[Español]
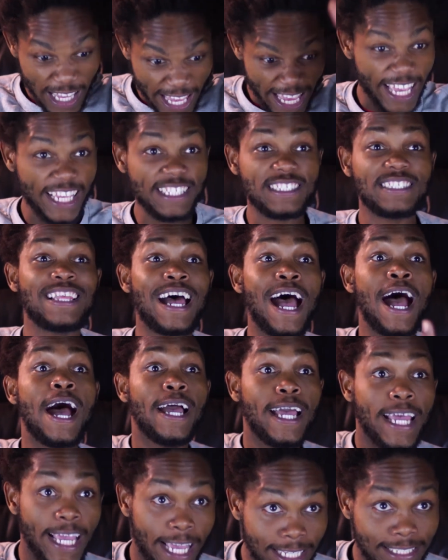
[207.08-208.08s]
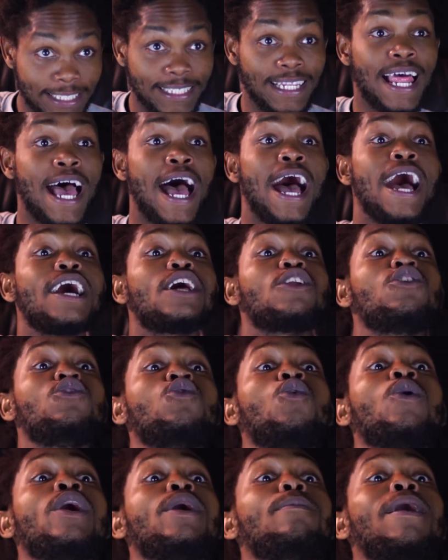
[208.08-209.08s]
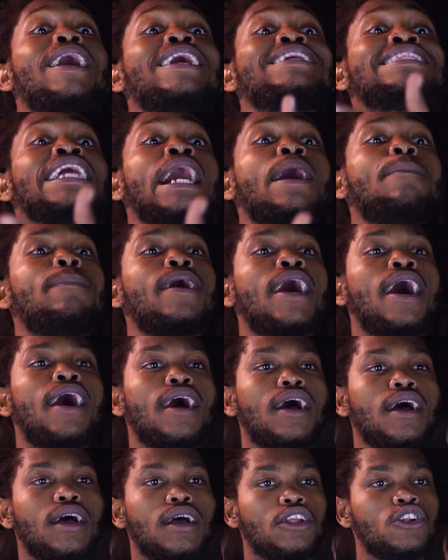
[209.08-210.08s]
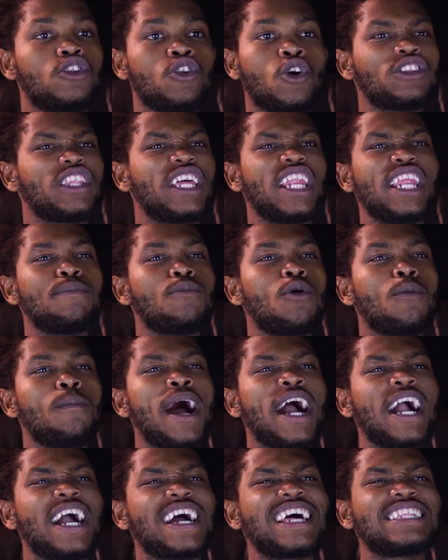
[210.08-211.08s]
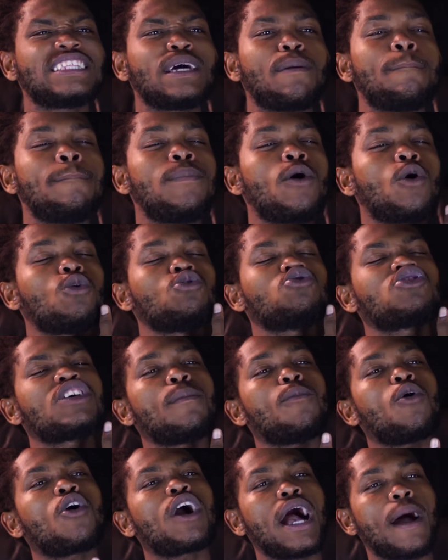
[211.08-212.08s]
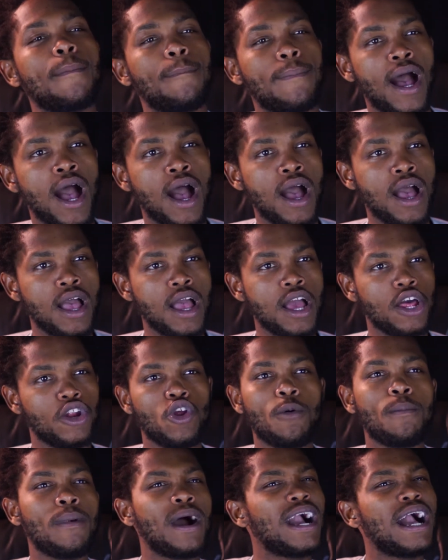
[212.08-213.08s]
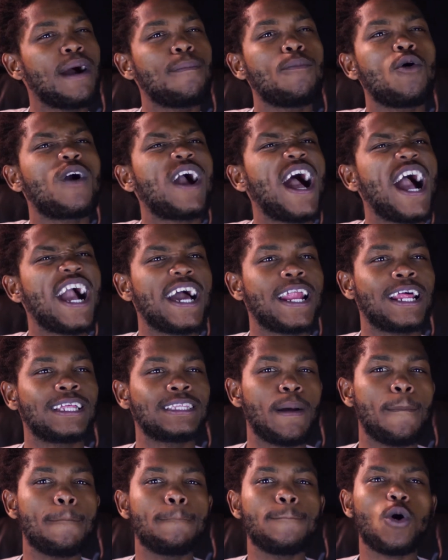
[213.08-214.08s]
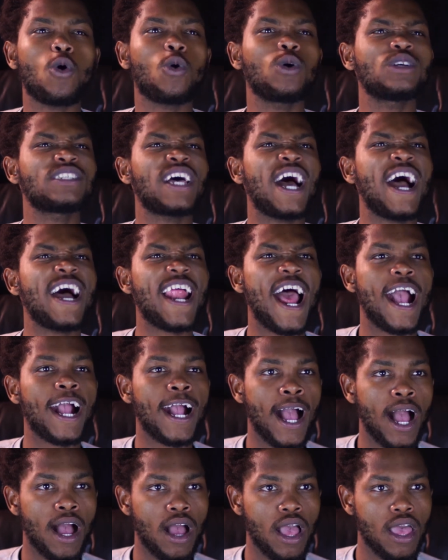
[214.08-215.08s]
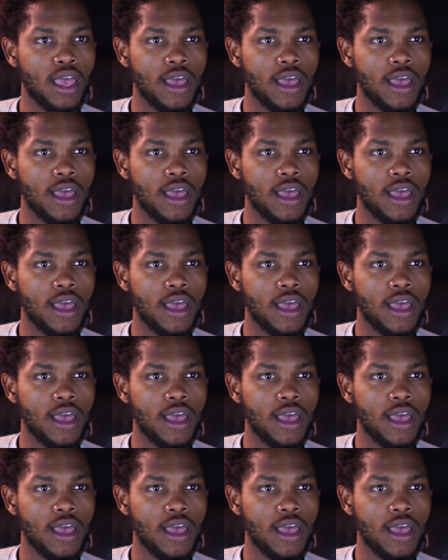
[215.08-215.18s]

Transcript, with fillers: Esta es la nueva etapa. No tenemos máscara, tampoco usamos capa. No mangamos cácara, tampoco esa jaraca.